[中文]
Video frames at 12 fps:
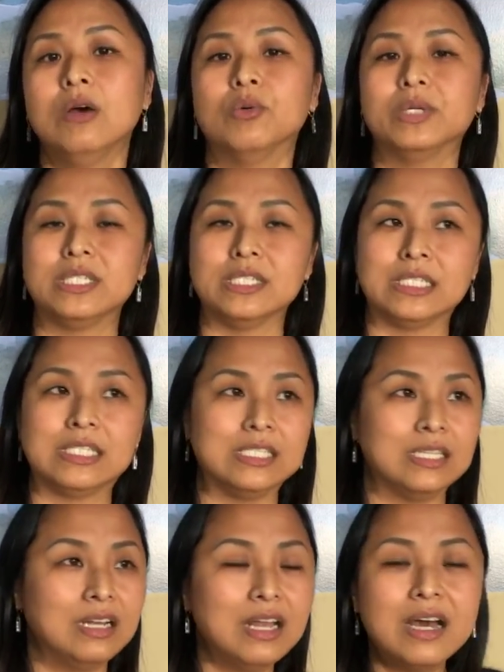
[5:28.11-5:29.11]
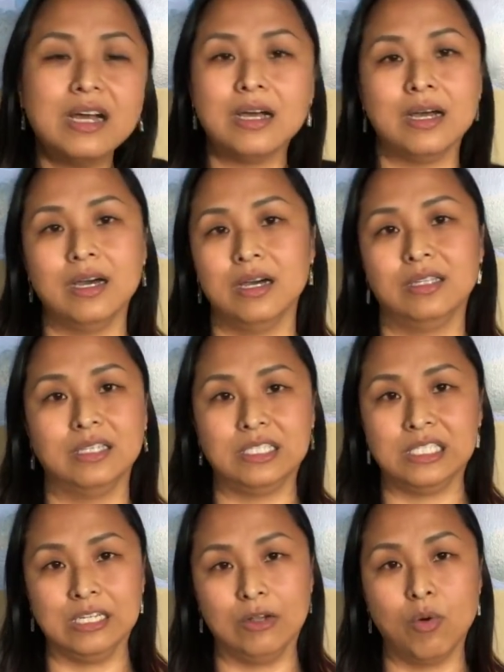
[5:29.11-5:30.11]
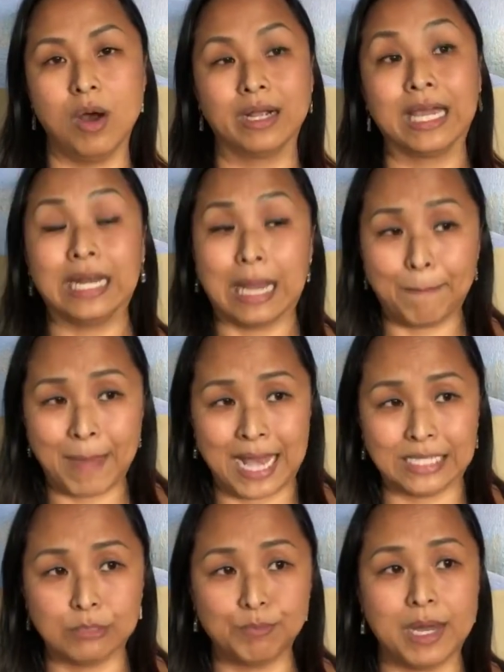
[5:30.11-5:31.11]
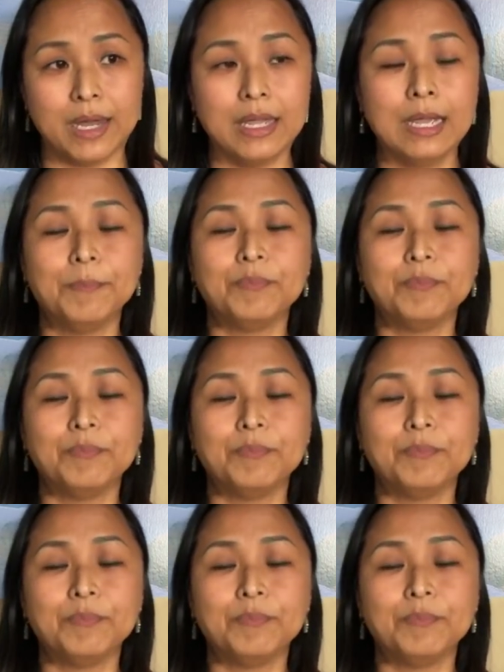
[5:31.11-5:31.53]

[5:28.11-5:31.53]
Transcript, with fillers: 或者是任何的情况 “can I pass by”